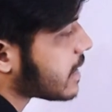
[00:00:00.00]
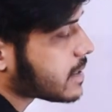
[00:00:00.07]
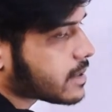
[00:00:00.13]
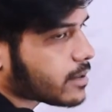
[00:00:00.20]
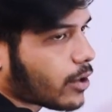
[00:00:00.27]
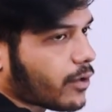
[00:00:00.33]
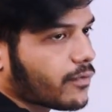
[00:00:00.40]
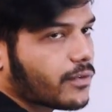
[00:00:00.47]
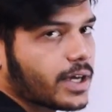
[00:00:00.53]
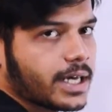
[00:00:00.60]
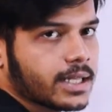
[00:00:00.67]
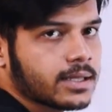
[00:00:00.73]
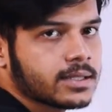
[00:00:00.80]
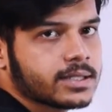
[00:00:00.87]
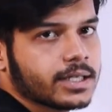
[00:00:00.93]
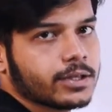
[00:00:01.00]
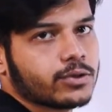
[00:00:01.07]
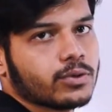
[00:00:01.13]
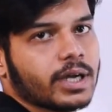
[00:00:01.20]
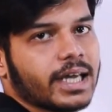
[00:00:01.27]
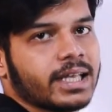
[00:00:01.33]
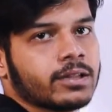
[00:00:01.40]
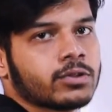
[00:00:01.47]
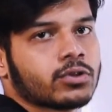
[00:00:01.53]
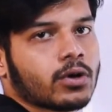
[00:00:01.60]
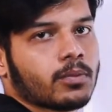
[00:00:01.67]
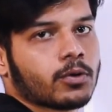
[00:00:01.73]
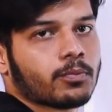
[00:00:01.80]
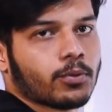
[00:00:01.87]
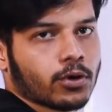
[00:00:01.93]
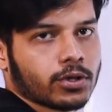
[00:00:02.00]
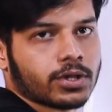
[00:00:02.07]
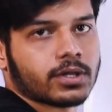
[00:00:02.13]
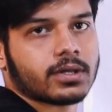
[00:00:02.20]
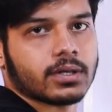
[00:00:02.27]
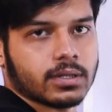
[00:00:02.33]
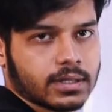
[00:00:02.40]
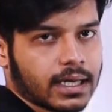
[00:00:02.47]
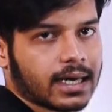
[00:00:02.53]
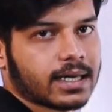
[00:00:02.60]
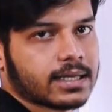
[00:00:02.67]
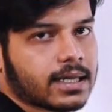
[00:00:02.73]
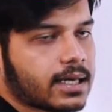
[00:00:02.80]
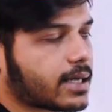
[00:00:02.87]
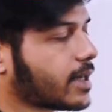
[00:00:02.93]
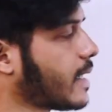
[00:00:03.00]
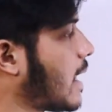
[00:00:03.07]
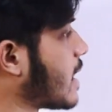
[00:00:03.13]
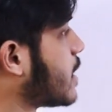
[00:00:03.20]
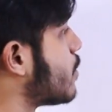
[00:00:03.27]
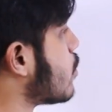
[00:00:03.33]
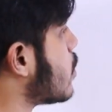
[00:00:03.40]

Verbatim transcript: এস অফ এন যেহেতু এনতম পদ ধারায় থাকে আগে